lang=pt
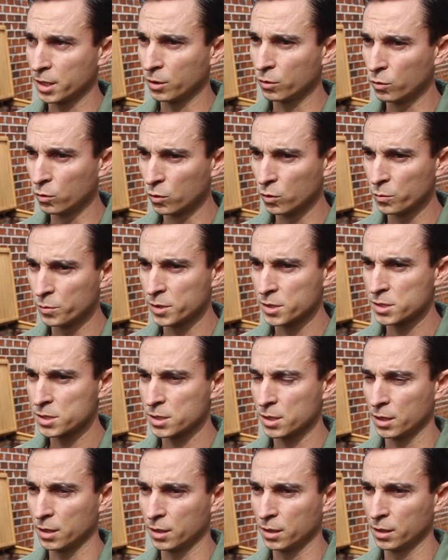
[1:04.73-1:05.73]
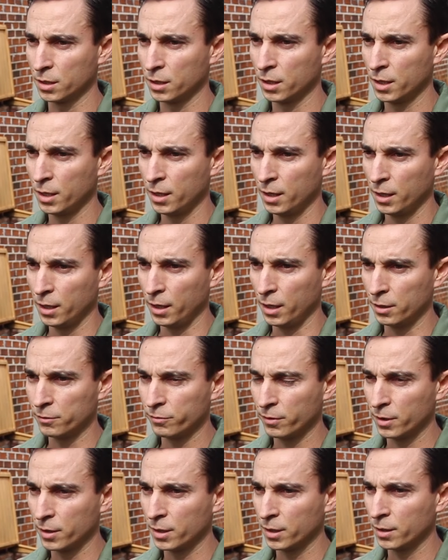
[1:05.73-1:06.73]
legumes, eh,
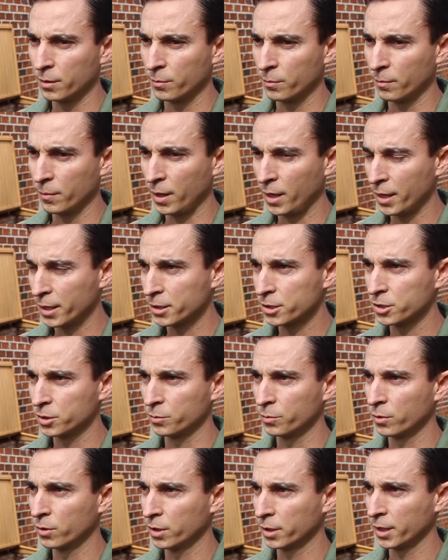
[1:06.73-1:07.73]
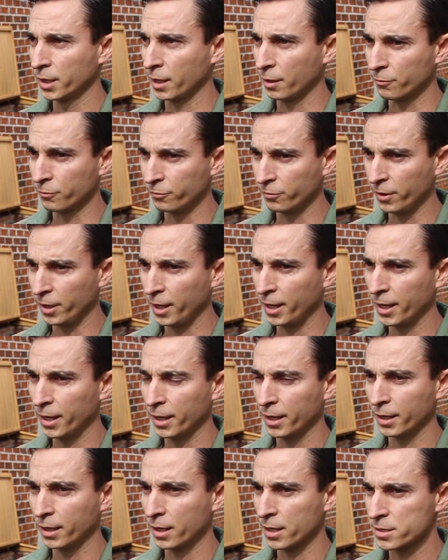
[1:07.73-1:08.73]
erva mate, borra de
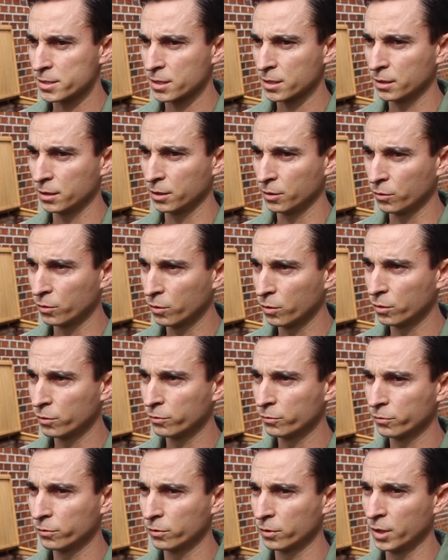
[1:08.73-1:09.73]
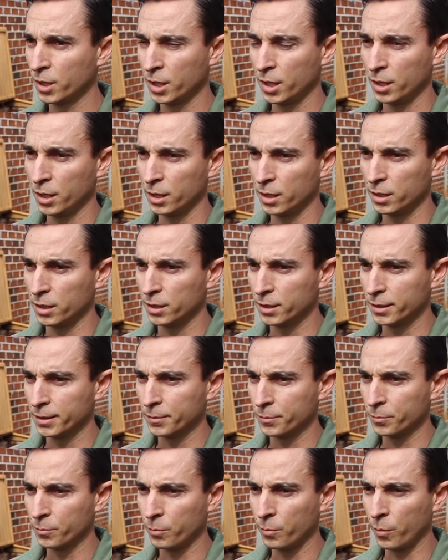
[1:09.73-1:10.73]
café, casca de ovo,
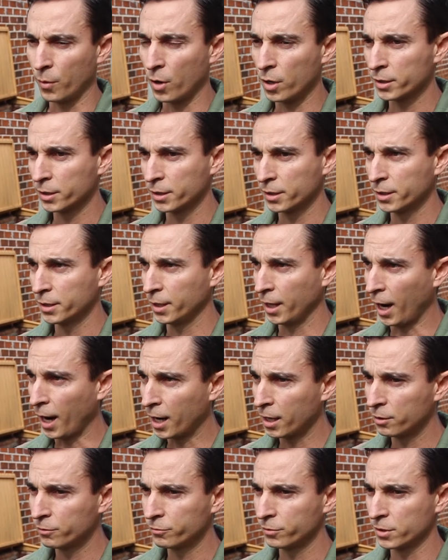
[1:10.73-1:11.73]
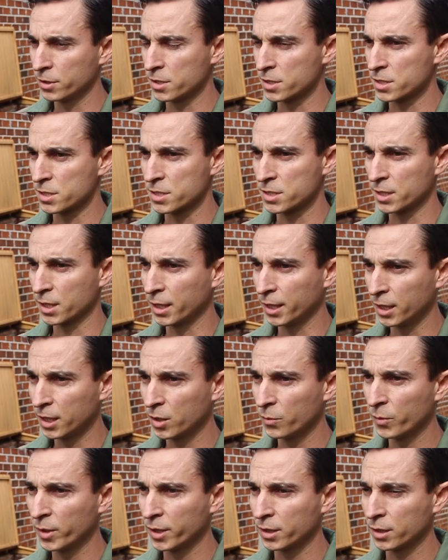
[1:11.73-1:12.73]
poda de árvores,
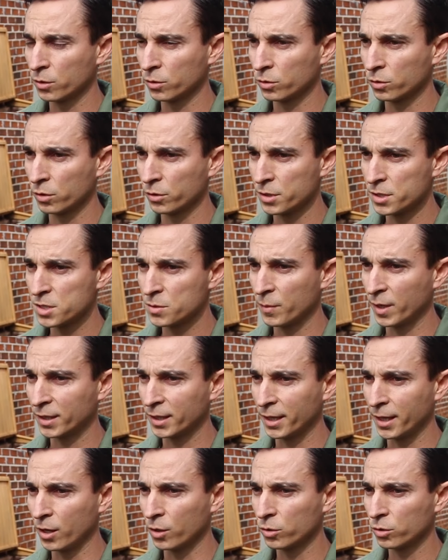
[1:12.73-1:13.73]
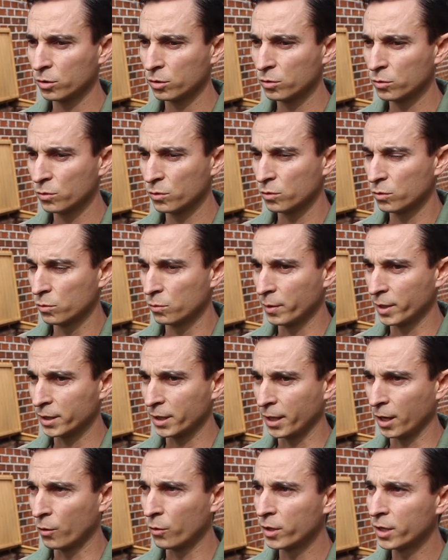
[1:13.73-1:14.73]
grama, então todo esse material, todo o
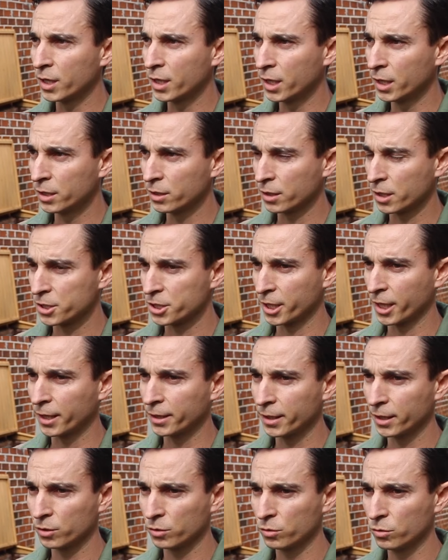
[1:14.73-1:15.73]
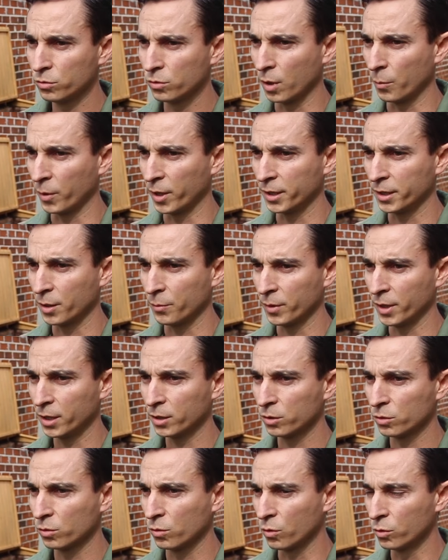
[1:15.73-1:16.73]
material orgânico que é gerado dentro do
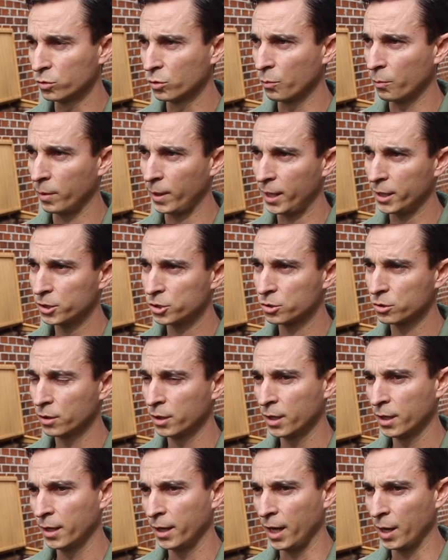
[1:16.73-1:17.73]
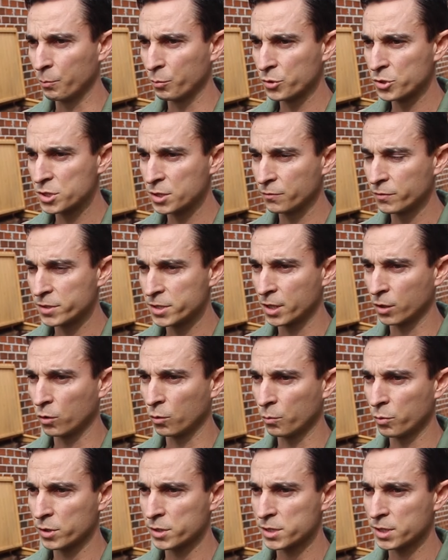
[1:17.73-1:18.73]
apartamento ou no pátio é possível de se
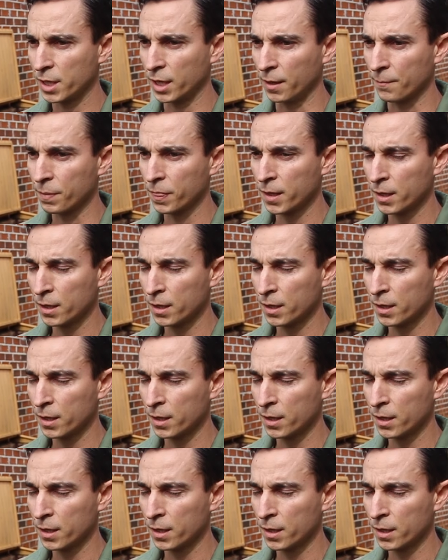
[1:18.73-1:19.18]
compostar.